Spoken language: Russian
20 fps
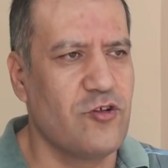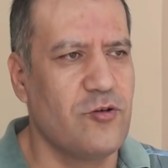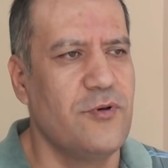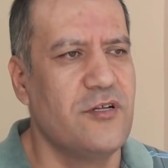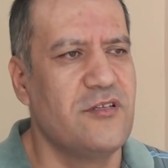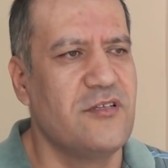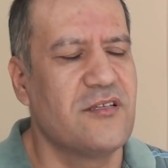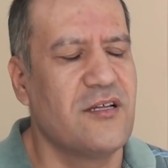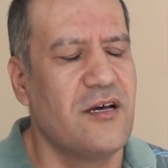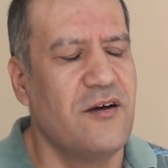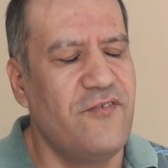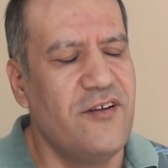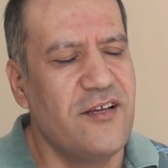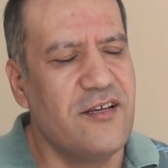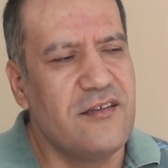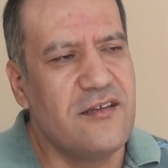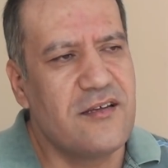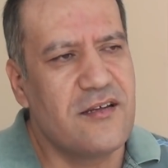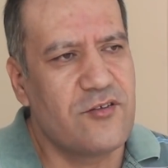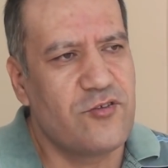чтобы этот
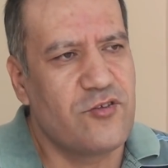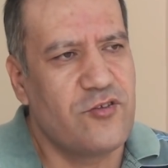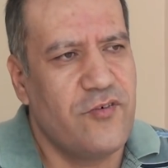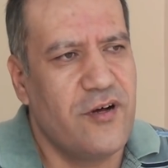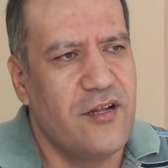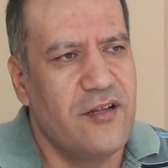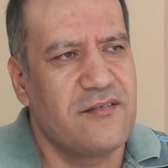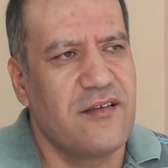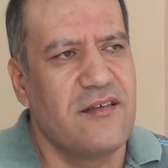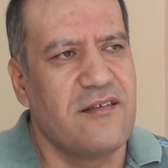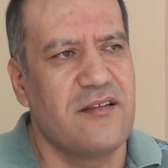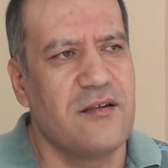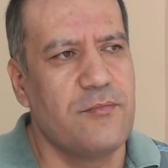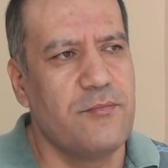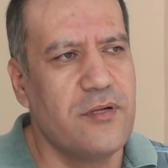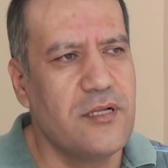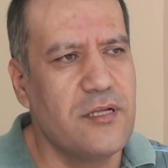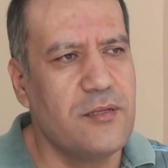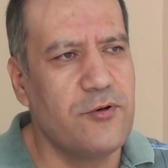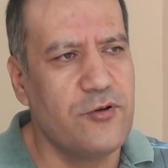конфликт не раздувался, если
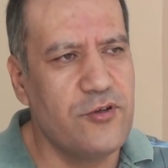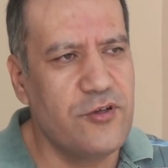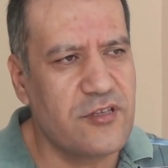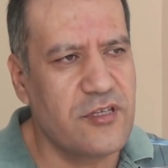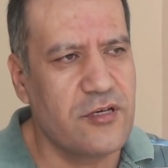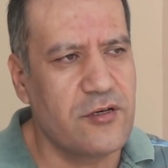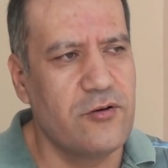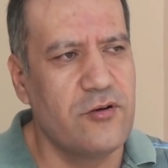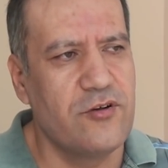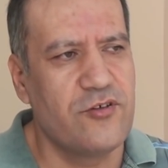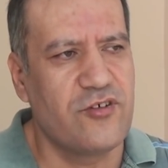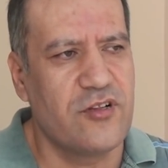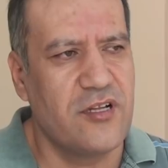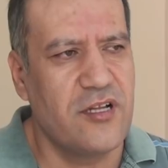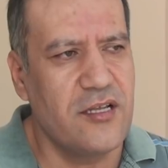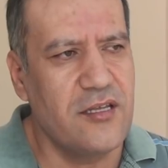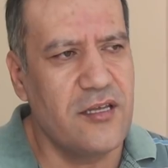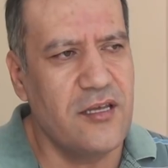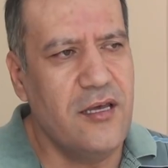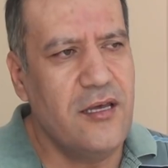было бы у них такое
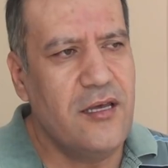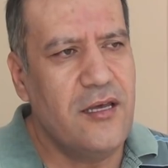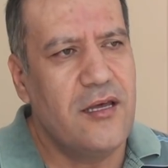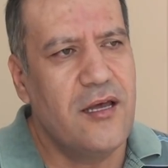желание,